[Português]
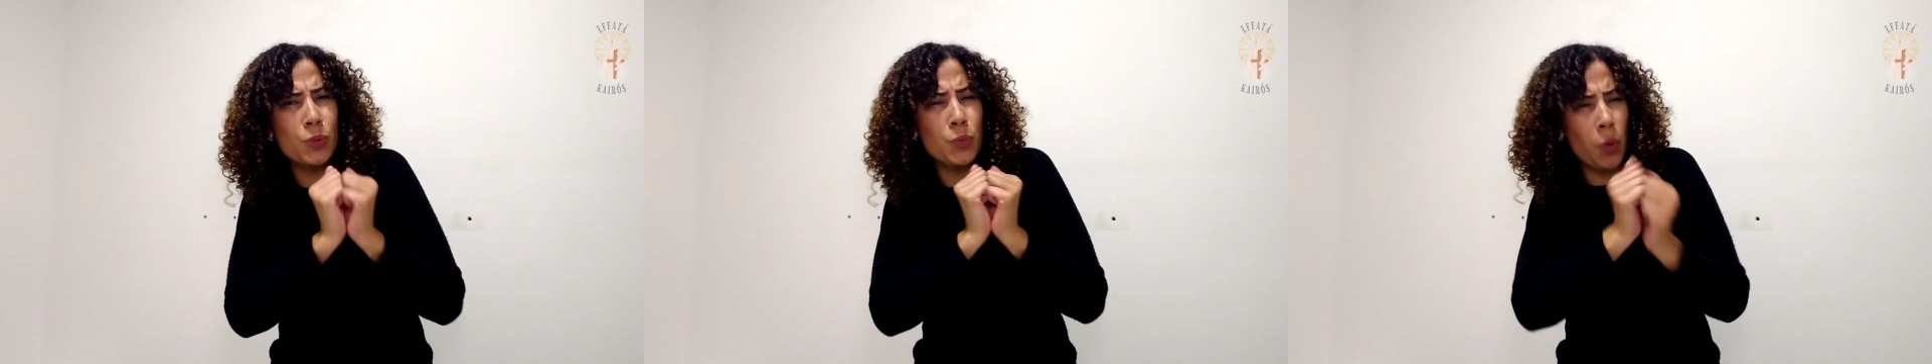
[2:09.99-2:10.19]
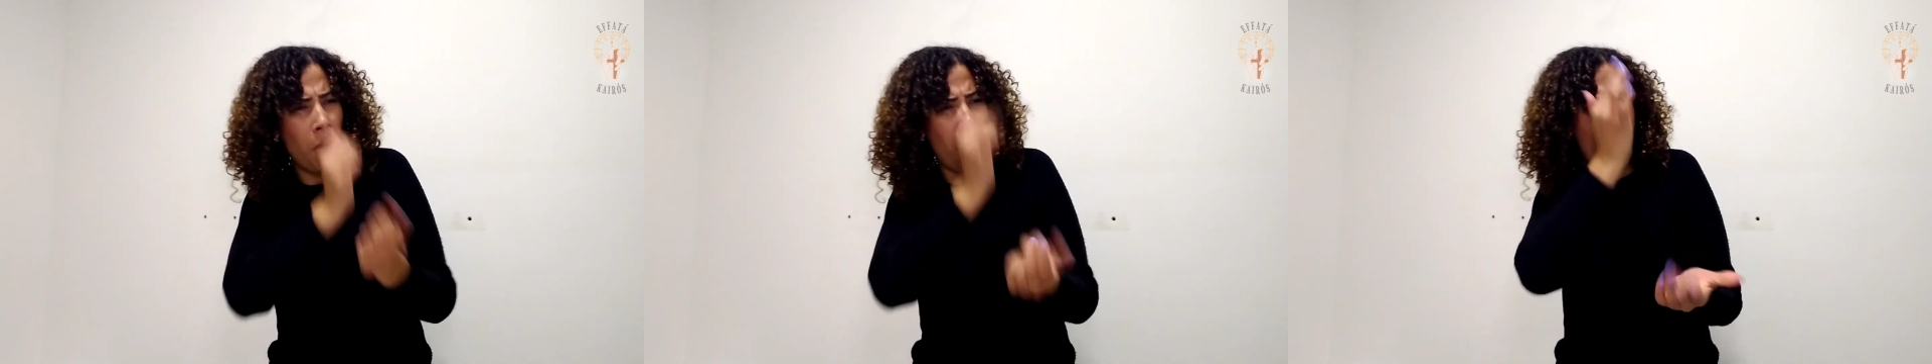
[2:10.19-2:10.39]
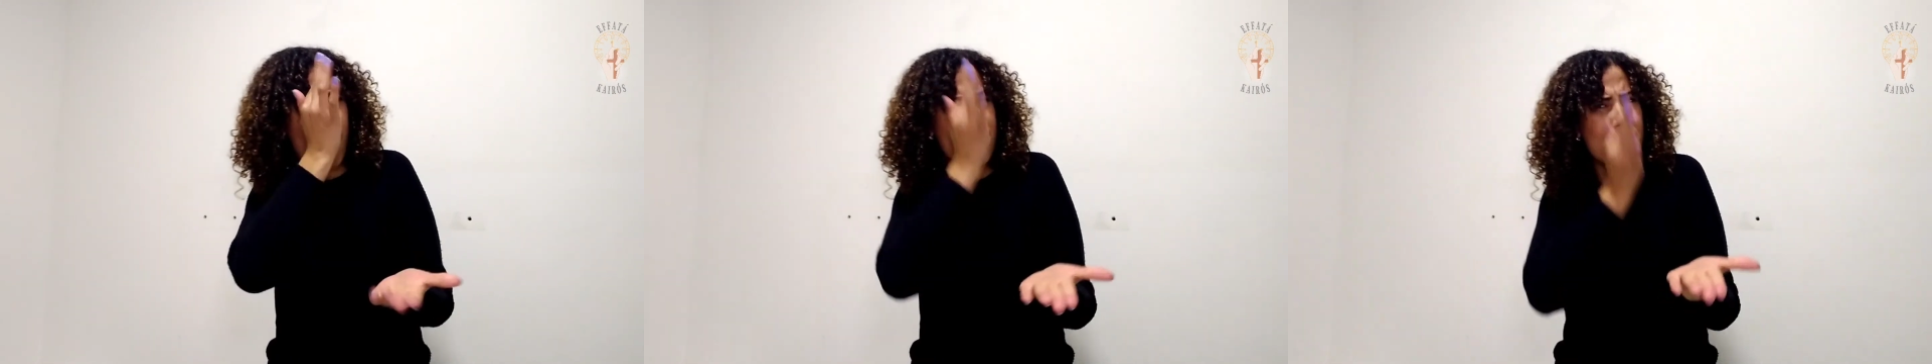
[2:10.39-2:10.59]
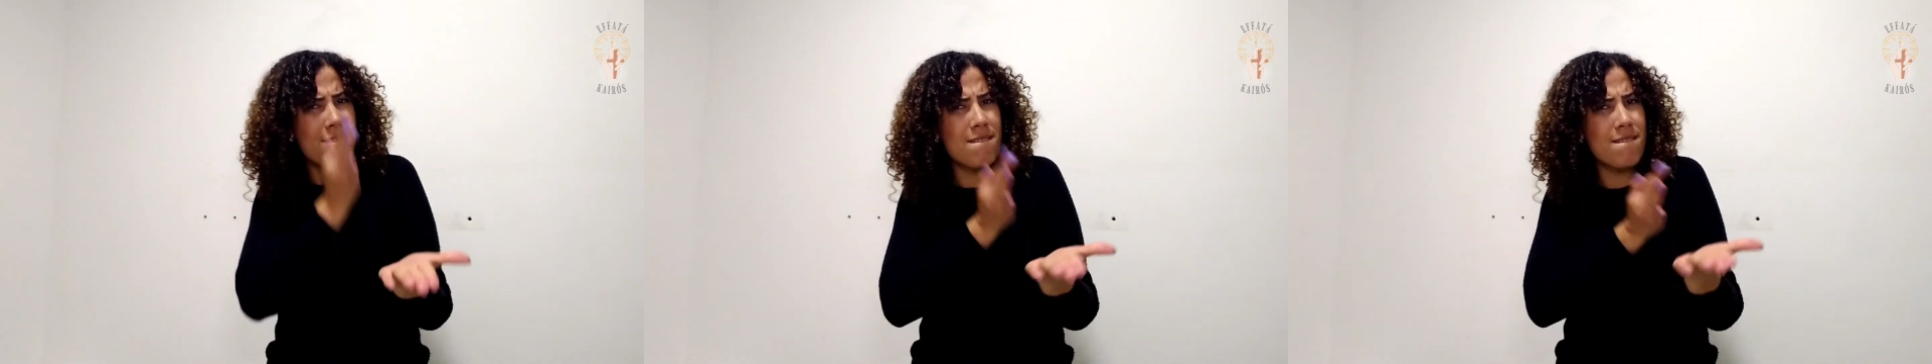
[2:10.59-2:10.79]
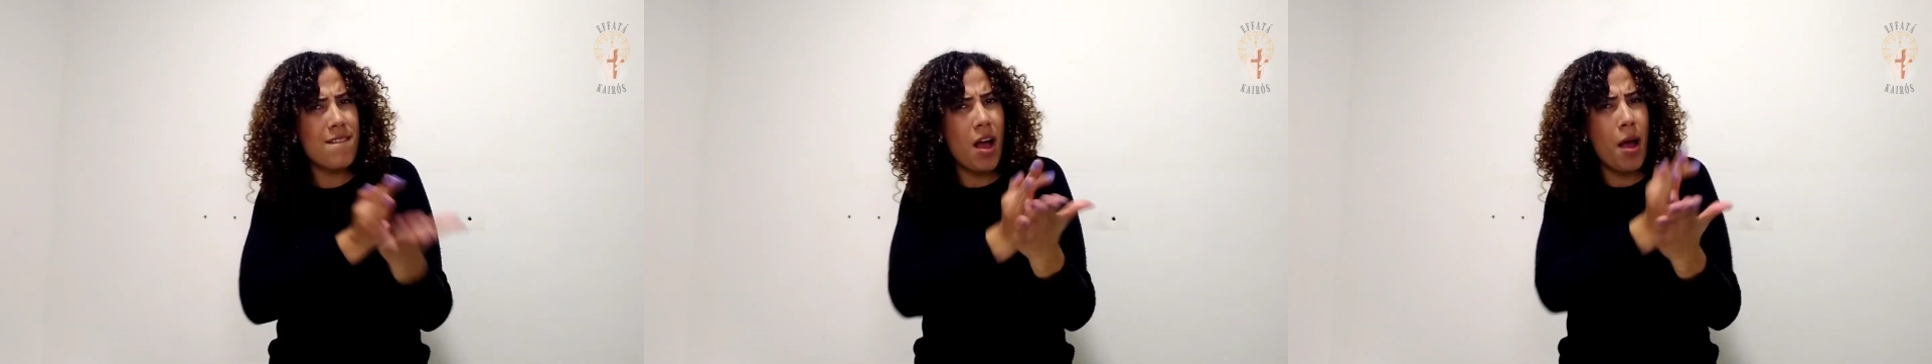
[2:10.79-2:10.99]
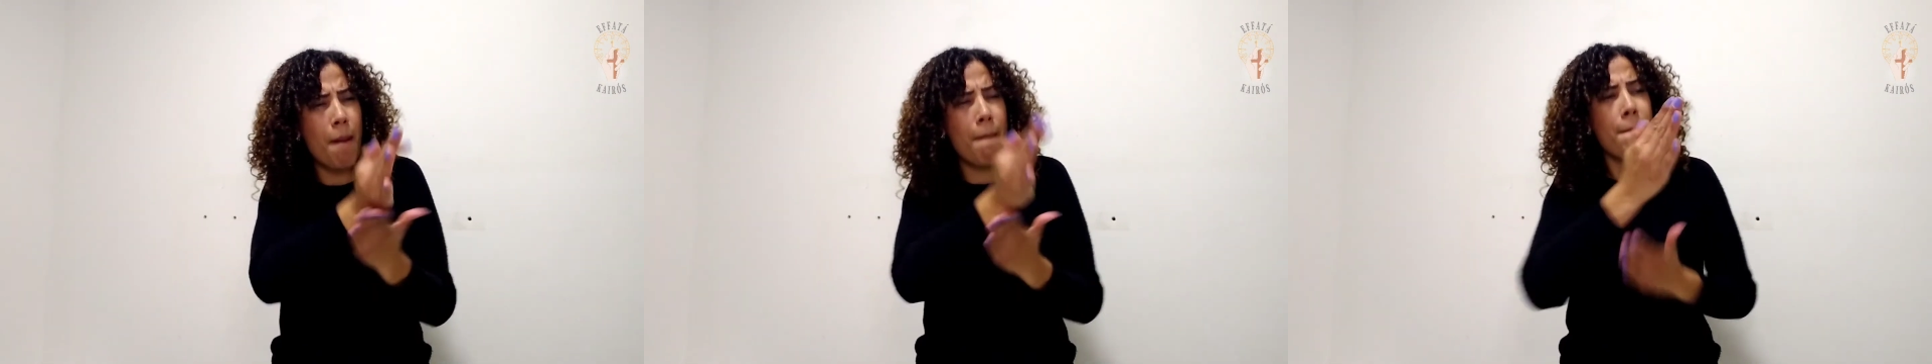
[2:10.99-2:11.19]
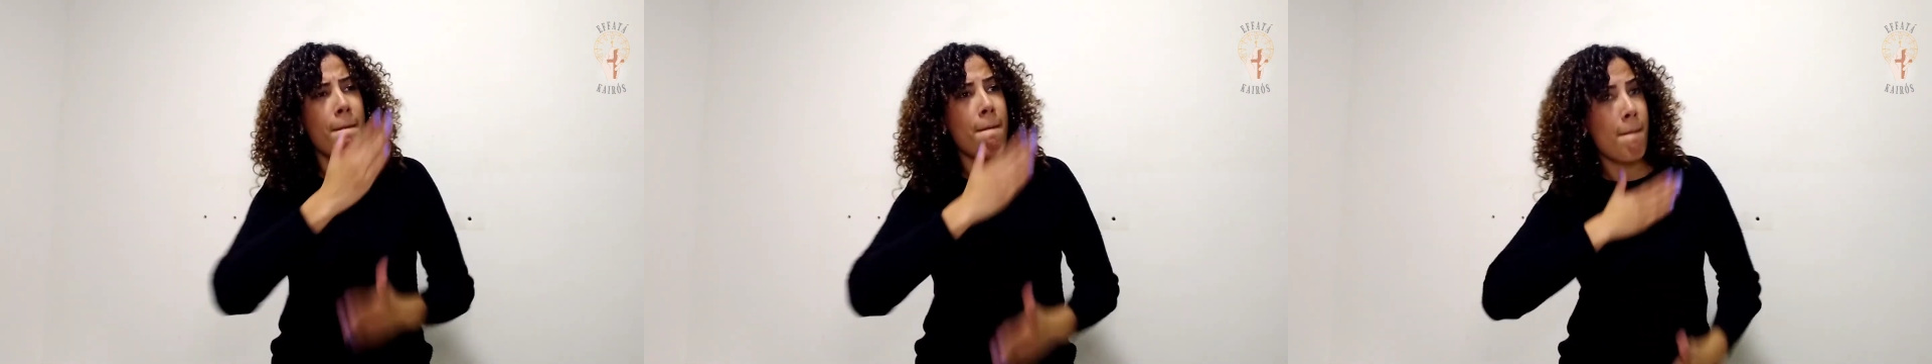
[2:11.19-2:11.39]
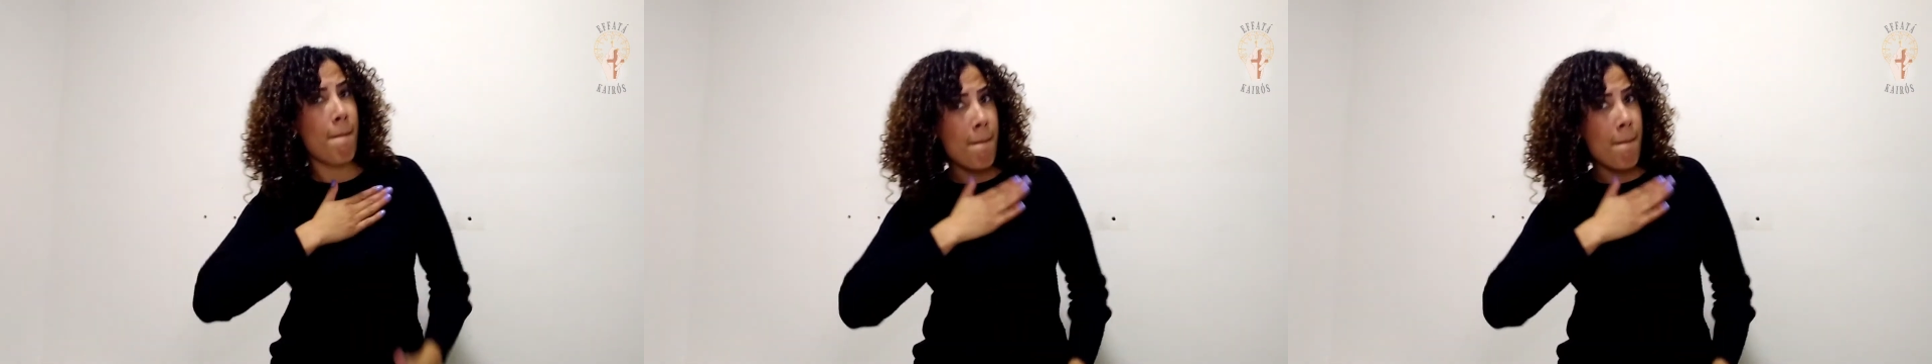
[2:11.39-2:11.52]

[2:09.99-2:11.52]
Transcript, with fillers: de fé comigo,